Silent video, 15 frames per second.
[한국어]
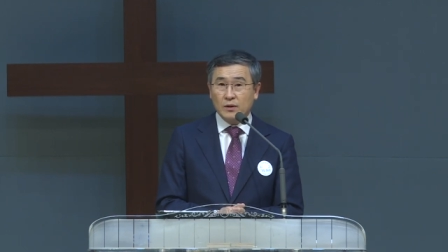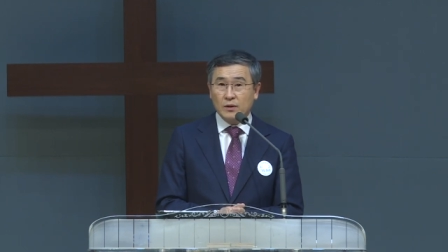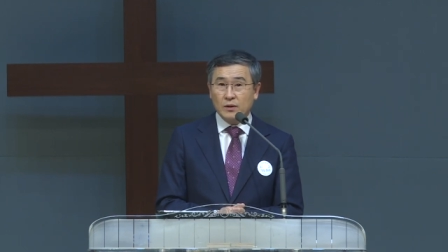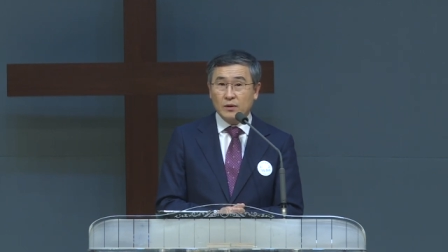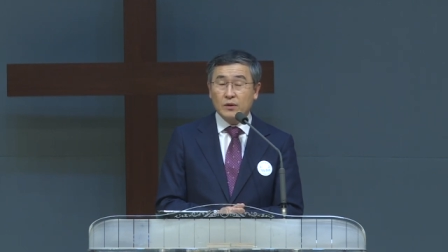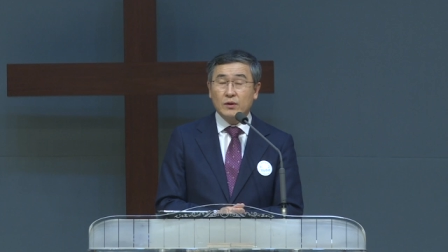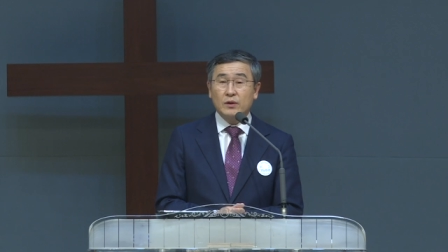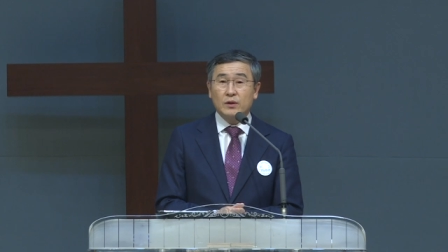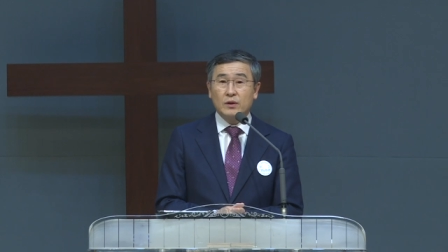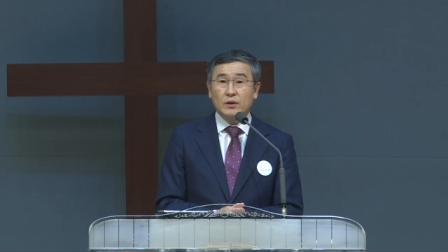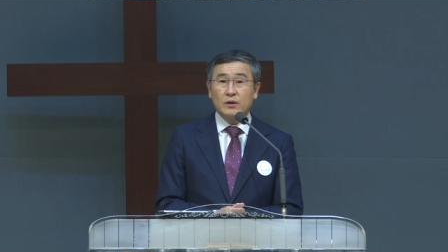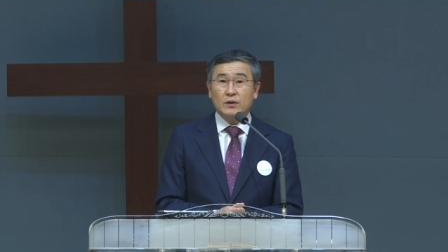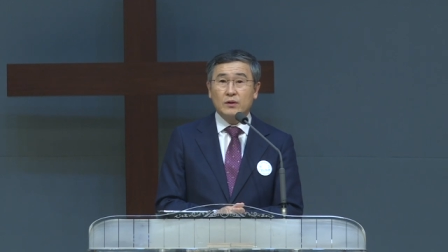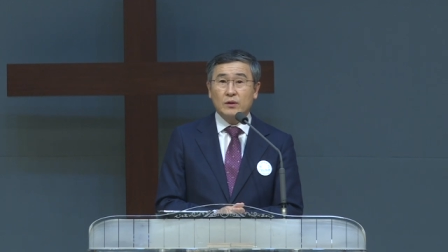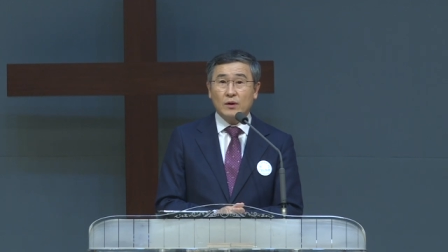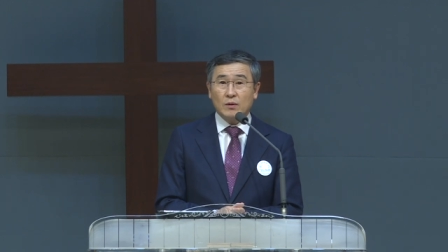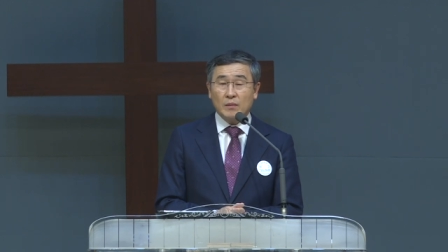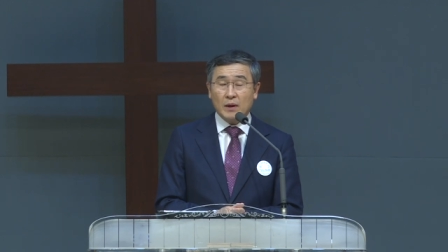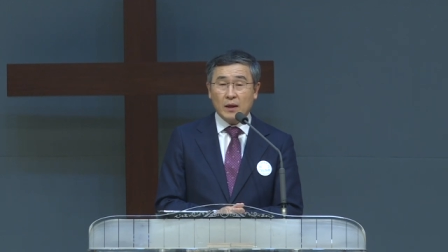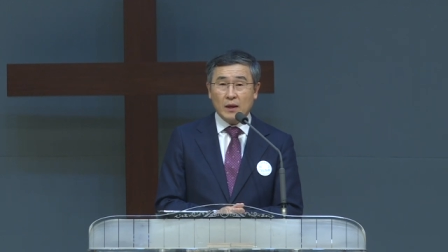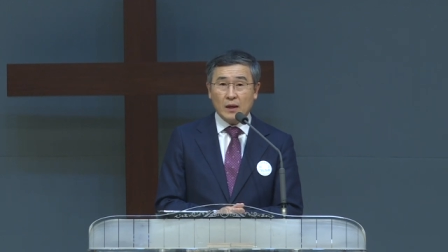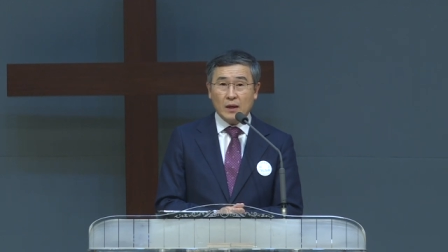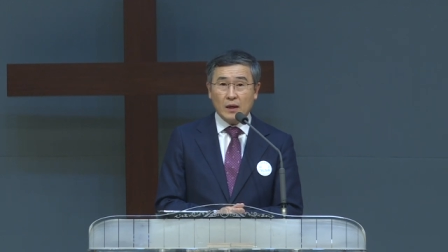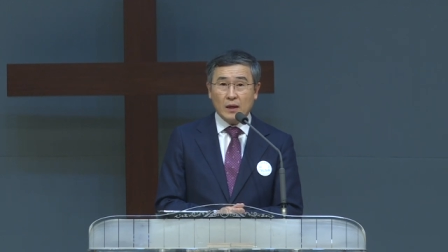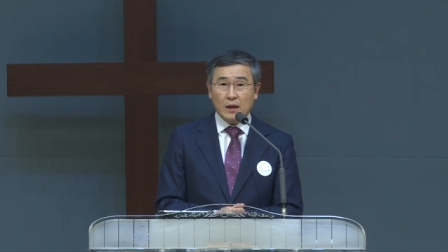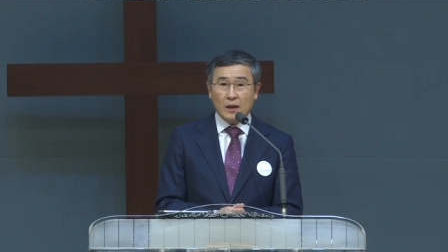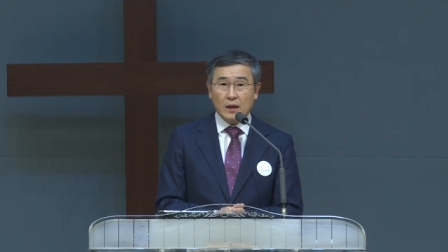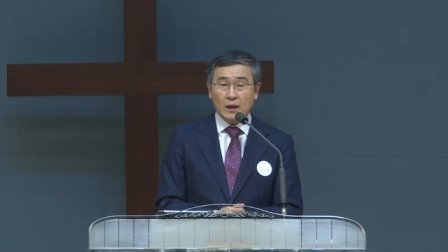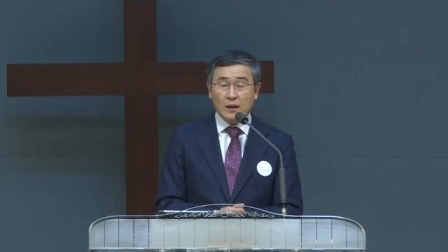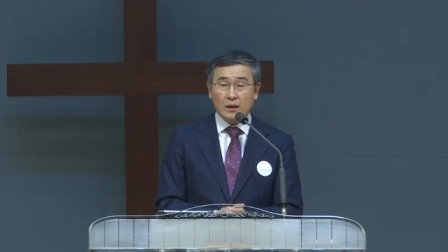그 여인은 얼마나
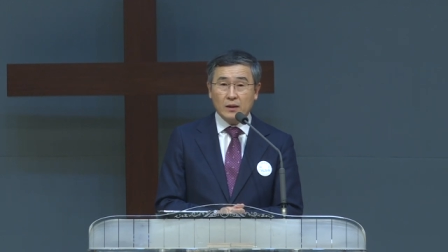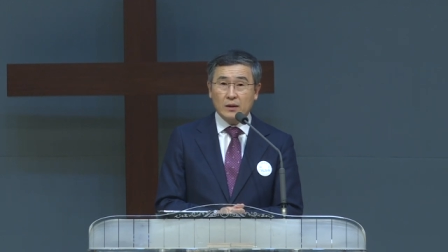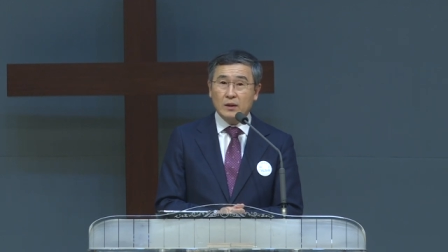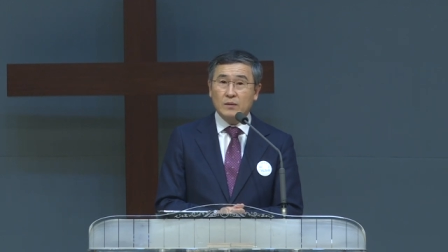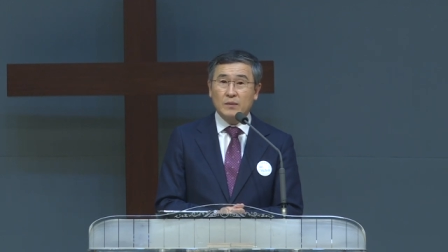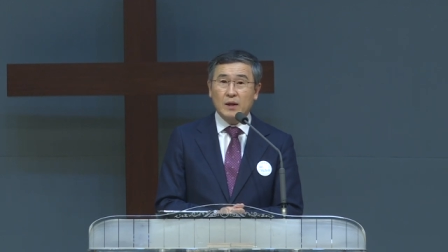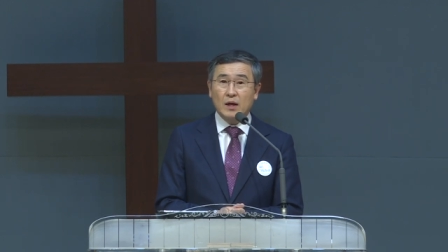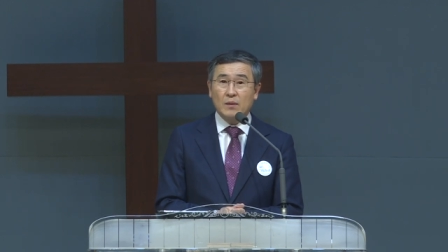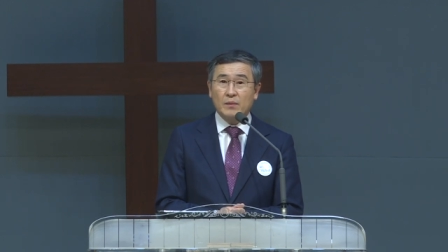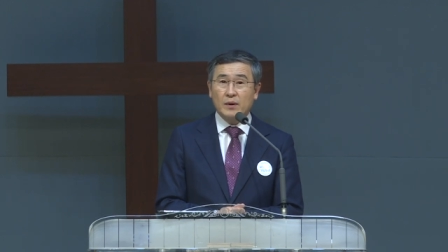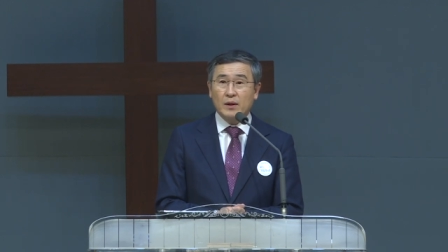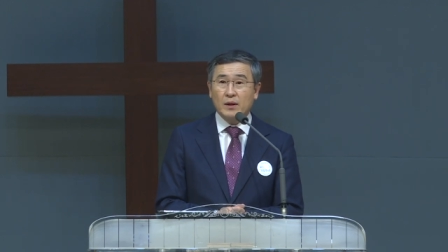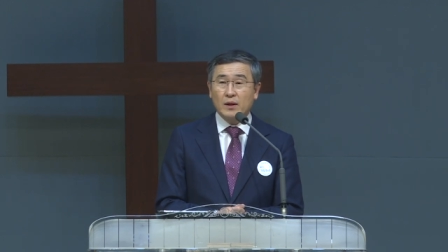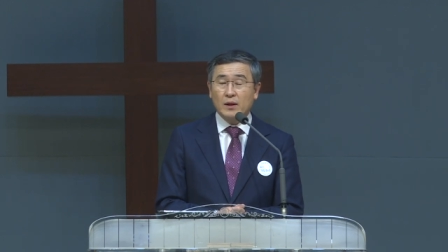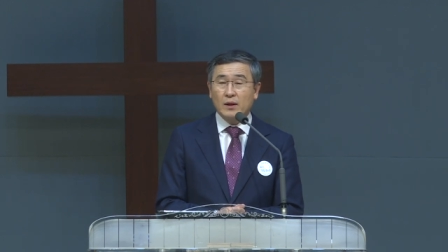그 마음에